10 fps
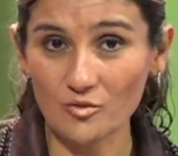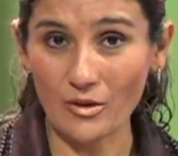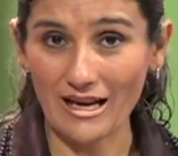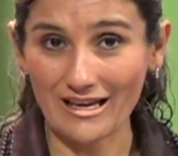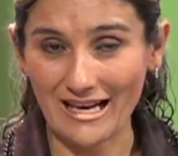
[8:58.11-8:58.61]

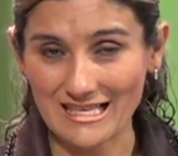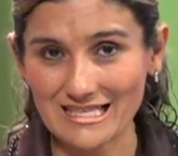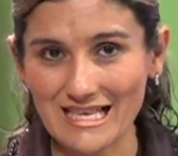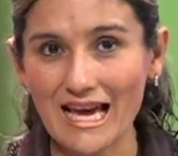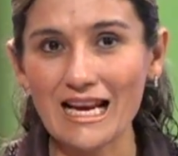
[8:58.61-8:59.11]
para
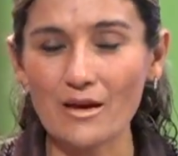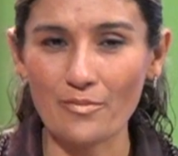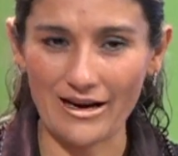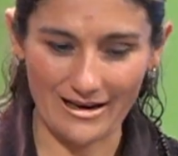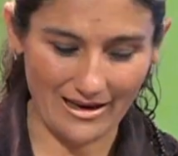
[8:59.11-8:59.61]
crecer y
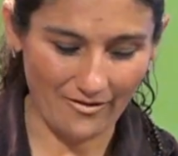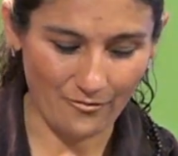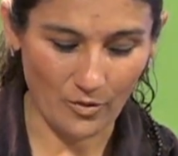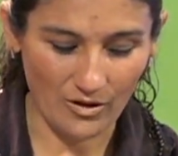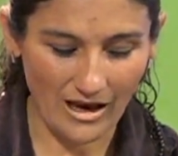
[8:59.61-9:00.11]
para que
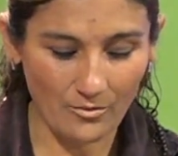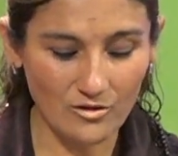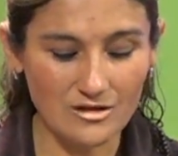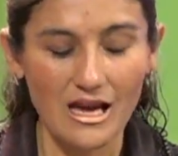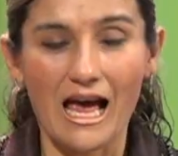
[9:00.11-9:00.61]
podamos